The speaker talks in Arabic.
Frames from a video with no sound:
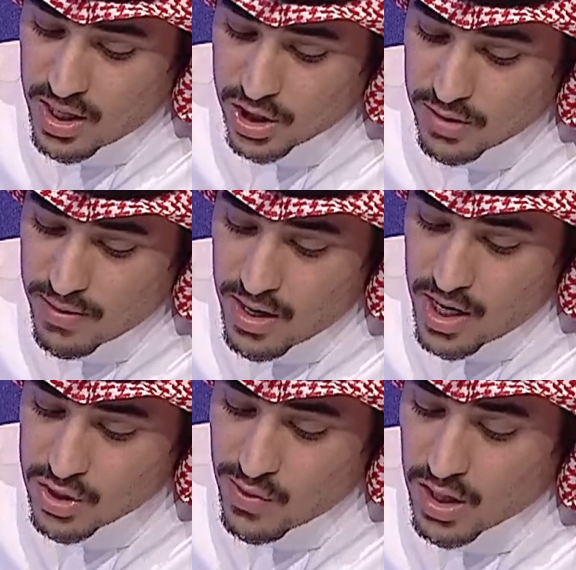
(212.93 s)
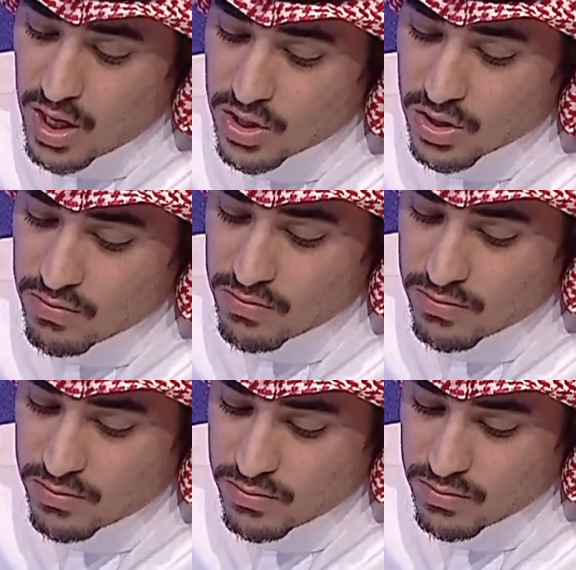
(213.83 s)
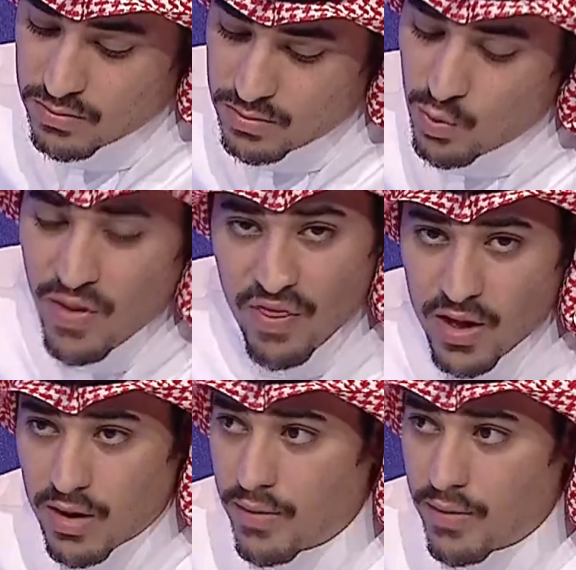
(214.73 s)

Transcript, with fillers: على الشمراني اجا وين قائدكم وضح